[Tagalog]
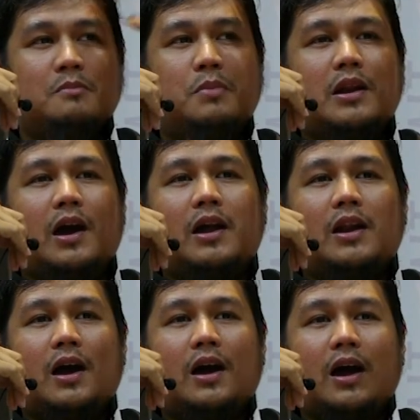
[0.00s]

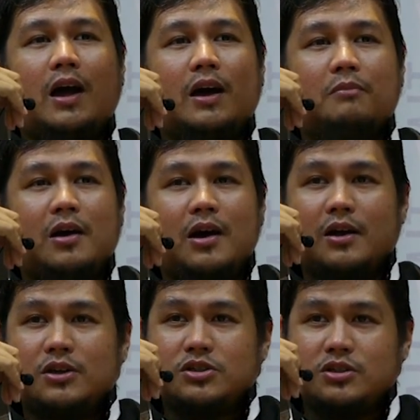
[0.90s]
Pinanganak ang mga
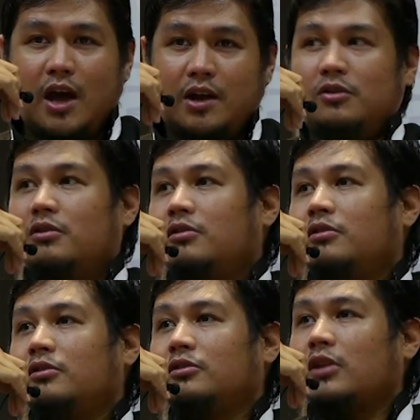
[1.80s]
Kristiyano,
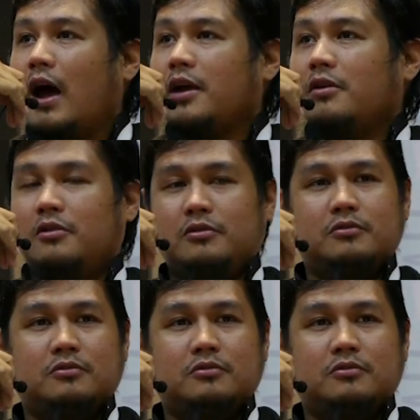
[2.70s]
tayo,